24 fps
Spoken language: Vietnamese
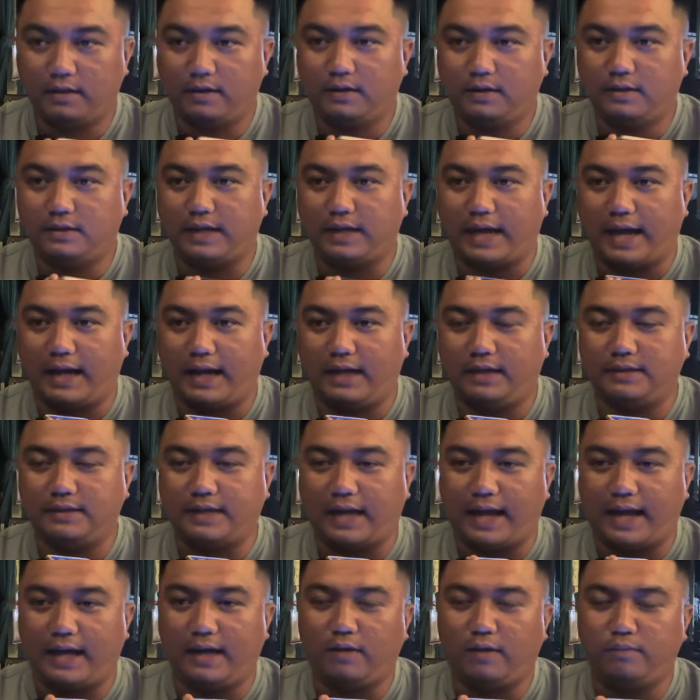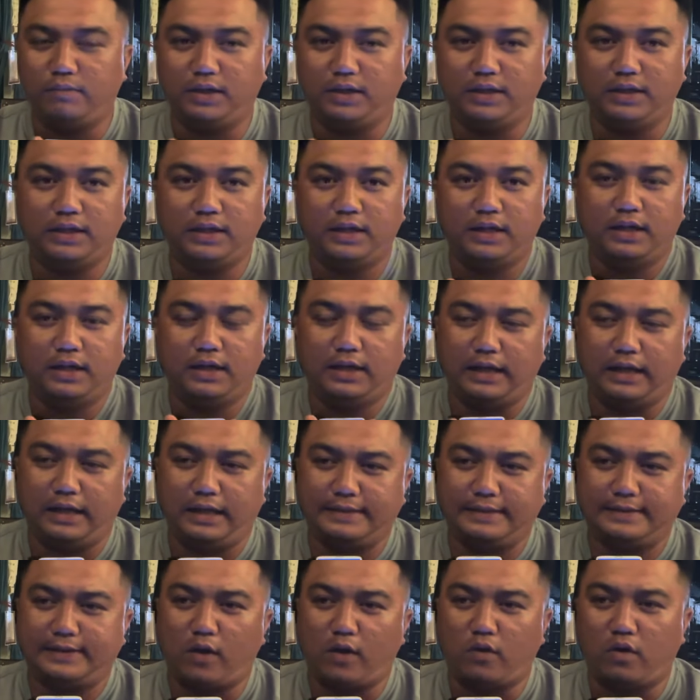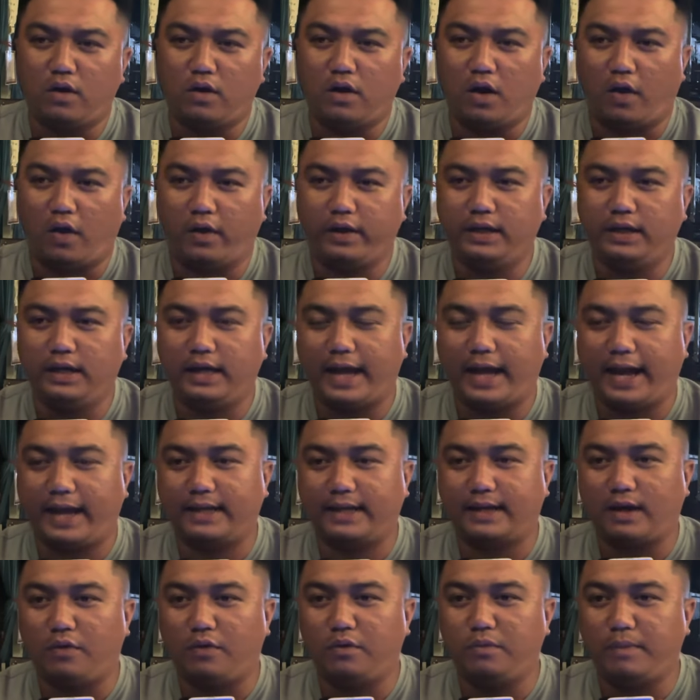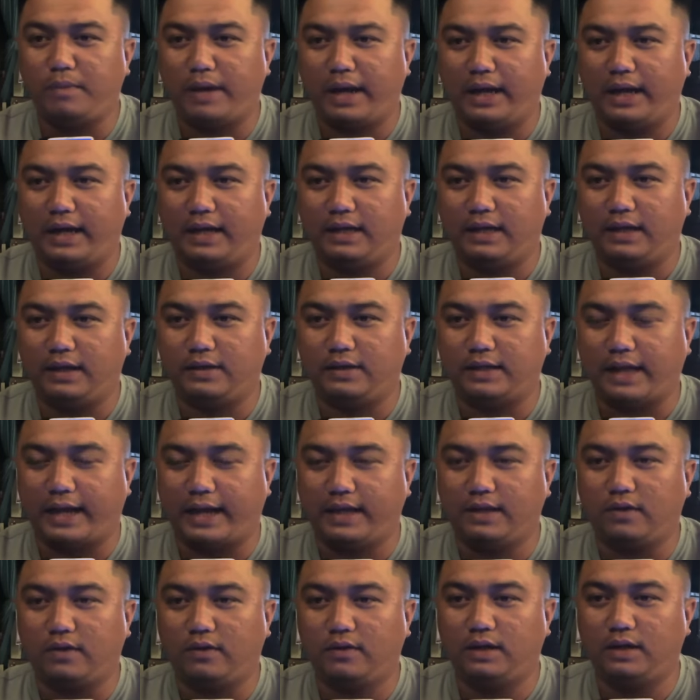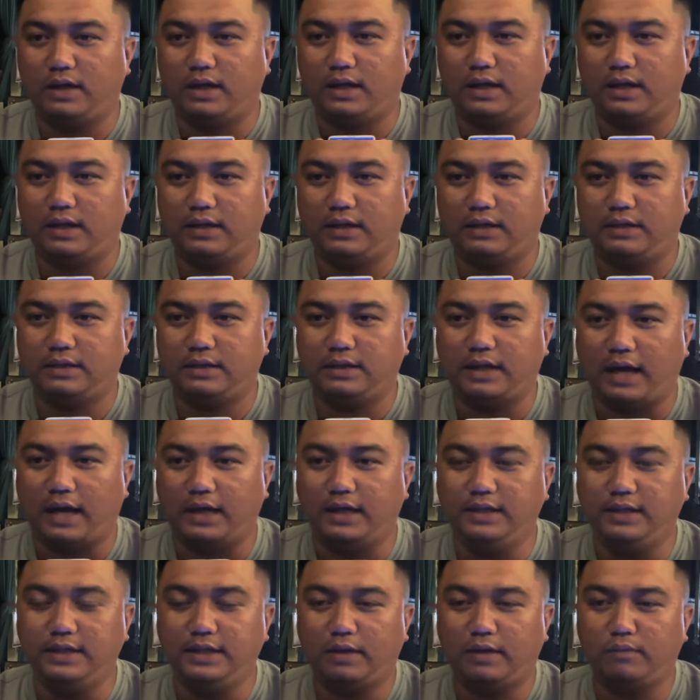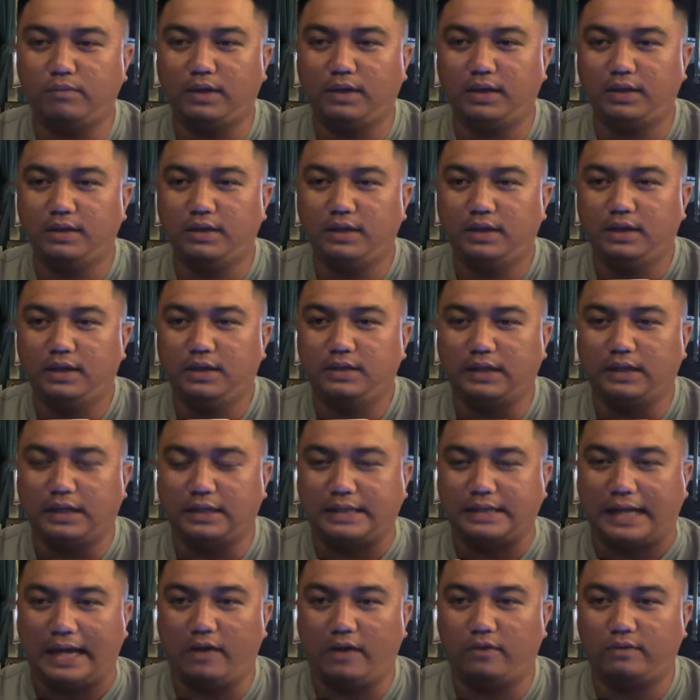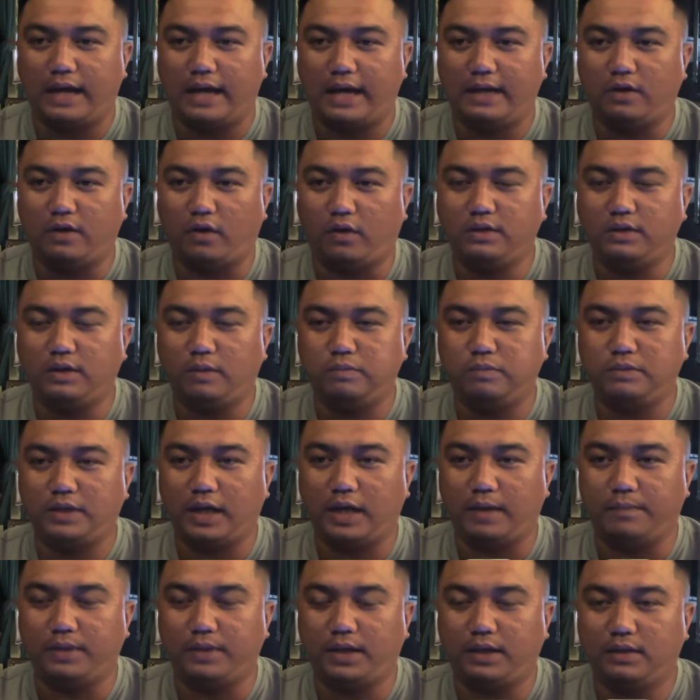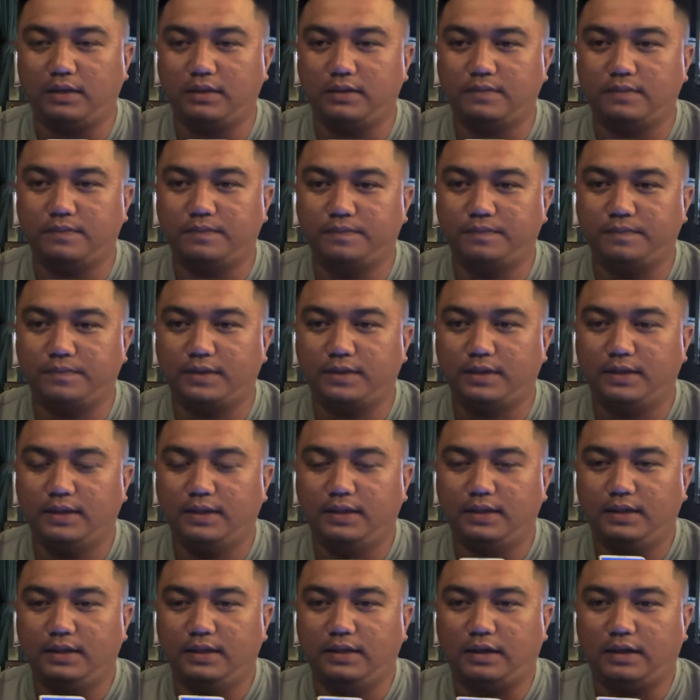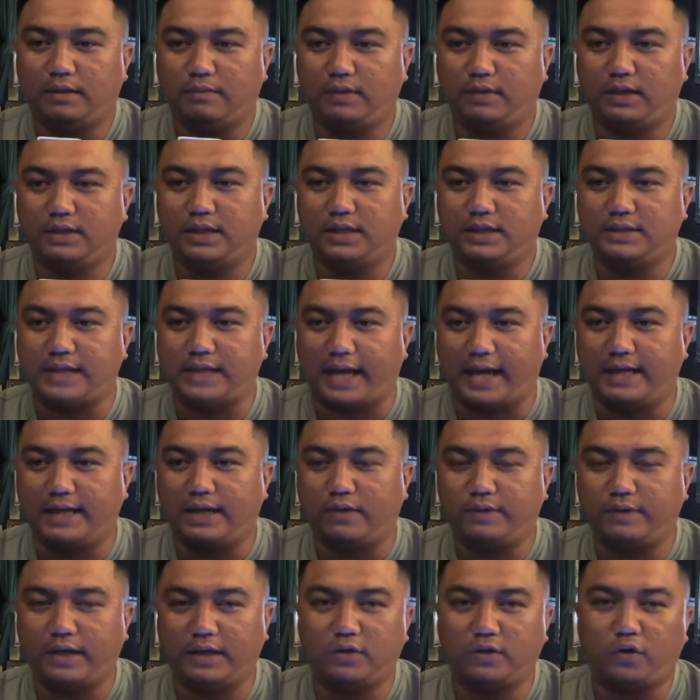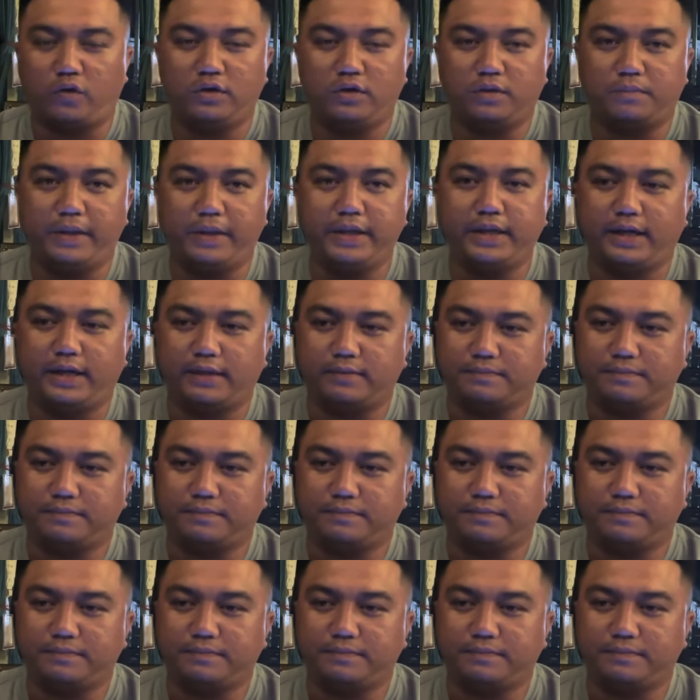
dạ dạ ông ơi à, cho con hỏi hai câu mà hồi nãy con uh, gợi với ông á chừng nào đá nổi con chìm đó ông uh, chia sẻ câu này cho con được biết à